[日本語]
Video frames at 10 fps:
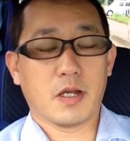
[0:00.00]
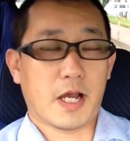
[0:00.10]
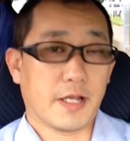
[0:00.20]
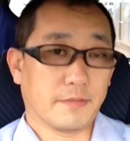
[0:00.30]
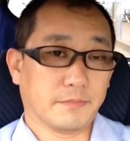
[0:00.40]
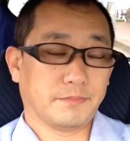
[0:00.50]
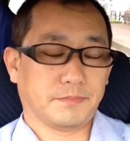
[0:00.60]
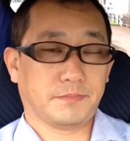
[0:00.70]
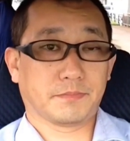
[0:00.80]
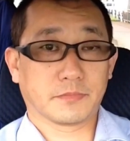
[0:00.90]
はい
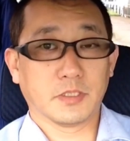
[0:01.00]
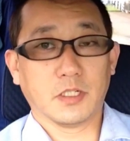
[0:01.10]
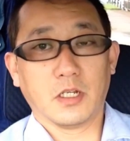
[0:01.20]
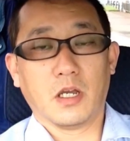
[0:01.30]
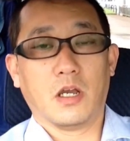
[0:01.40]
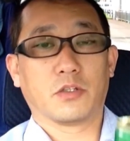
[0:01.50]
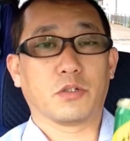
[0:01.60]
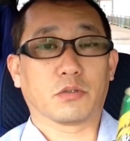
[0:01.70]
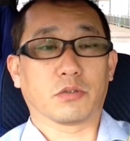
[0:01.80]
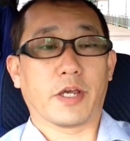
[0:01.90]

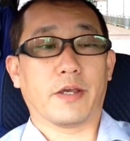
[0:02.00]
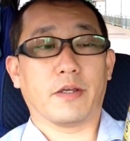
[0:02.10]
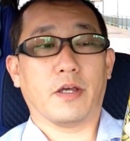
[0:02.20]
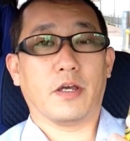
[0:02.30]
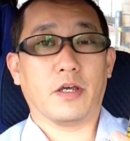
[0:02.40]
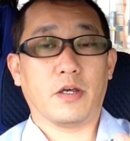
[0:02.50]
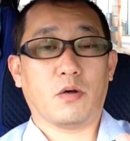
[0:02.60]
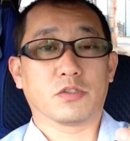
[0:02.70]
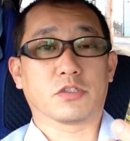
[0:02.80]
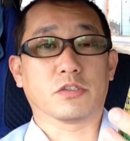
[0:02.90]
ということで、えー、
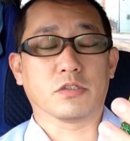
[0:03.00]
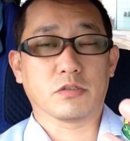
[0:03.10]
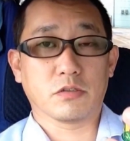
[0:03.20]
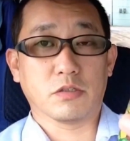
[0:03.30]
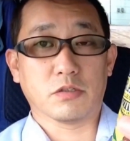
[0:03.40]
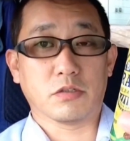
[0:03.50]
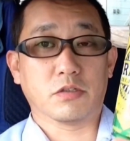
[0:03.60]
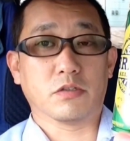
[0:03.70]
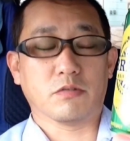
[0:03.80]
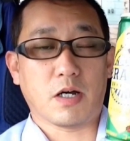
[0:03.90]
本日
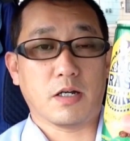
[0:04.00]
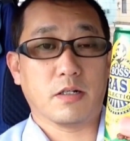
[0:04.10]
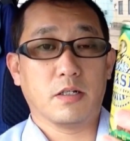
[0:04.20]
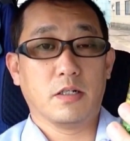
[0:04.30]
は、